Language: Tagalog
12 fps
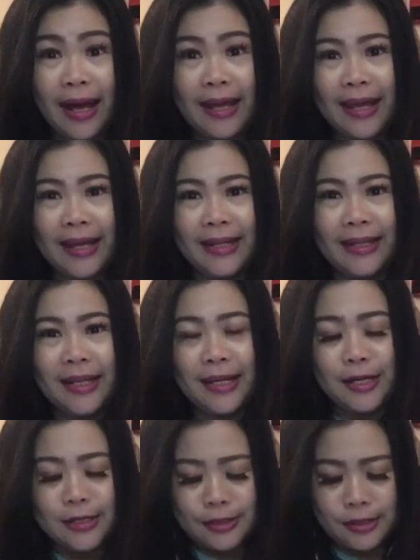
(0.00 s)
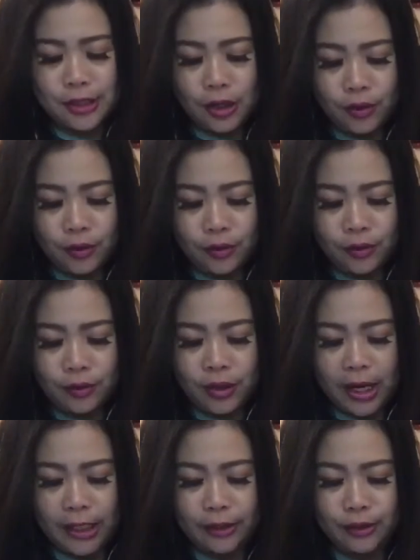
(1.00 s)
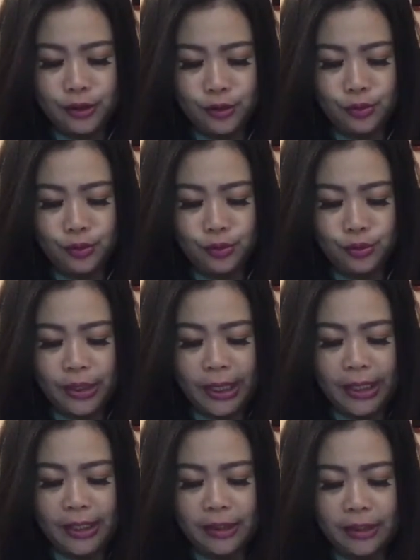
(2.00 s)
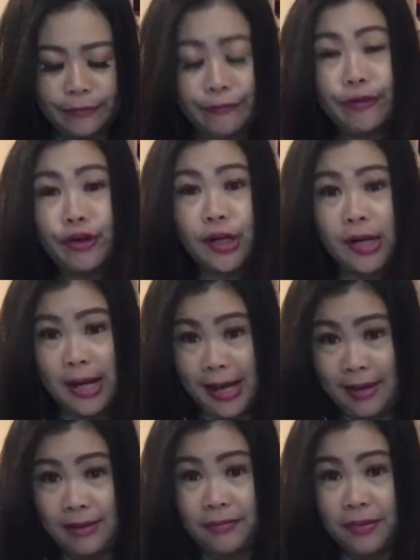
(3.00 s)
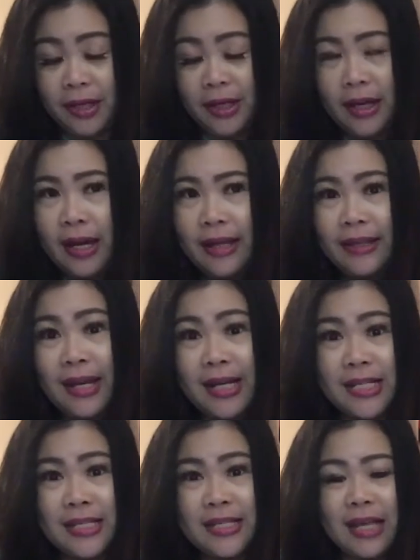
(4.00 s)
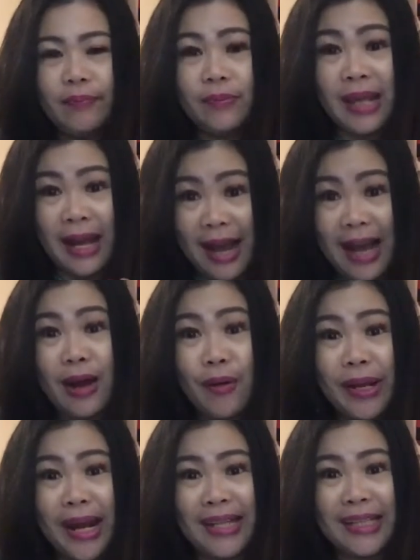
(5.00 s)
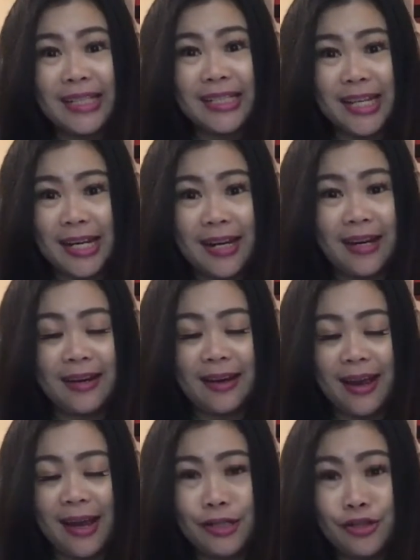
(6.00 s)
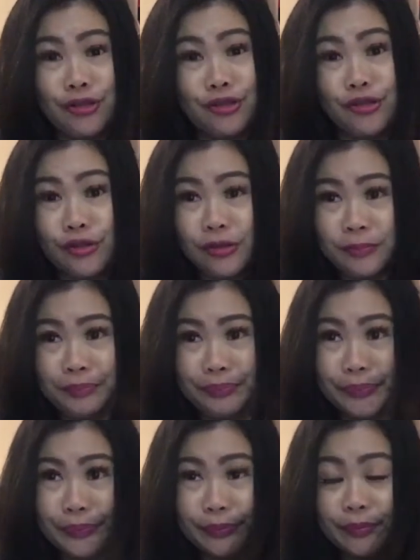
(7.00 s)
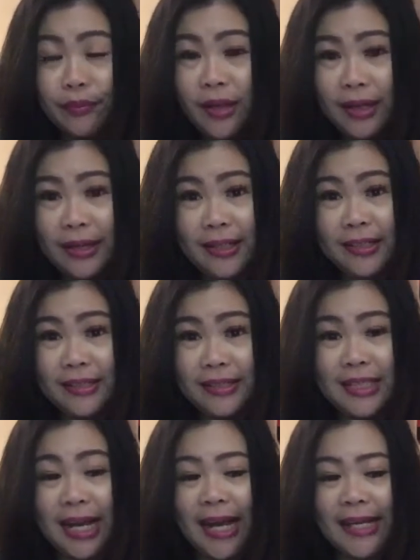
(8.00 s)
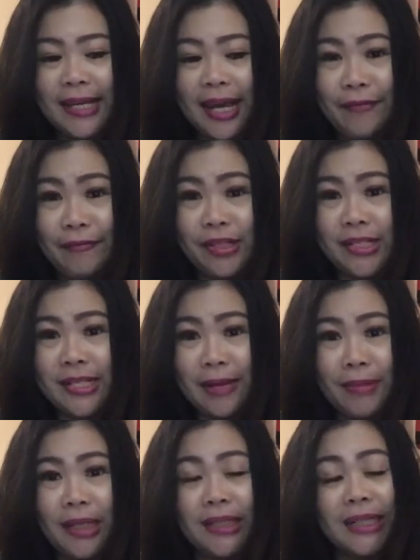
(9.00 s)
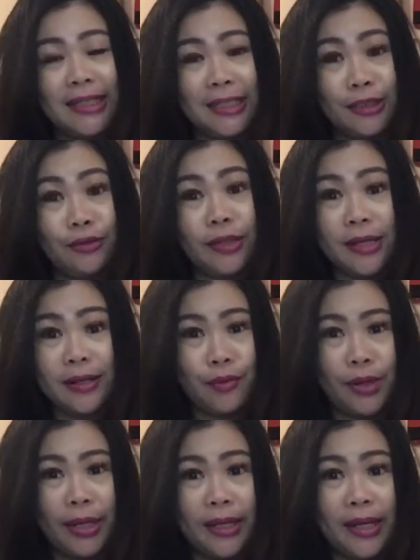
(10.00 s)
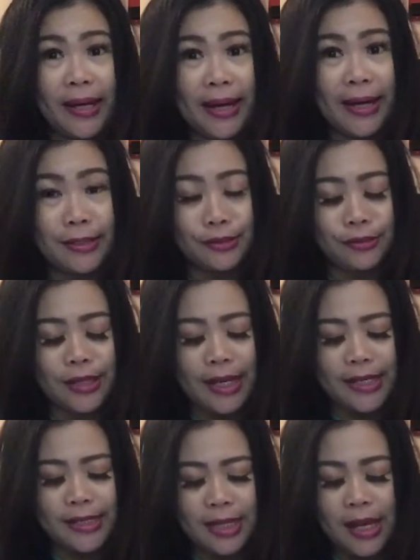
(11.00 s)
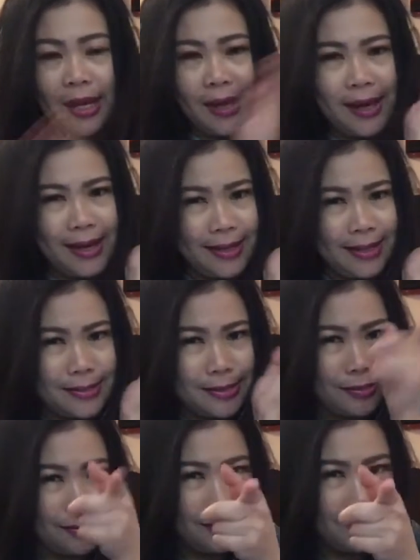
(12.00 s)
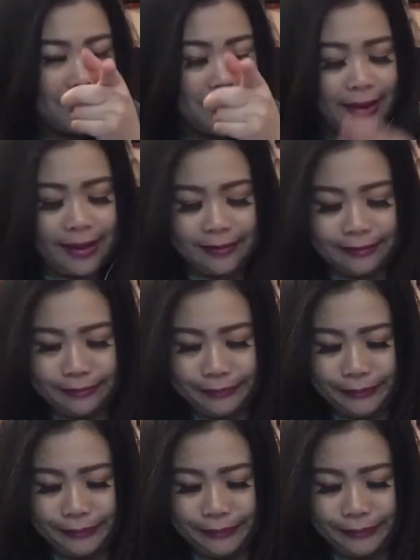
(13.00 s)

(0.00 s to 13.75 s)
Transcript: Ayan. So, I do anything for love. Thus, nagagawa natin siya ng reaction yung sa kanya. First time lang natin tong gagawan na reaction guys. Ayan, so tara.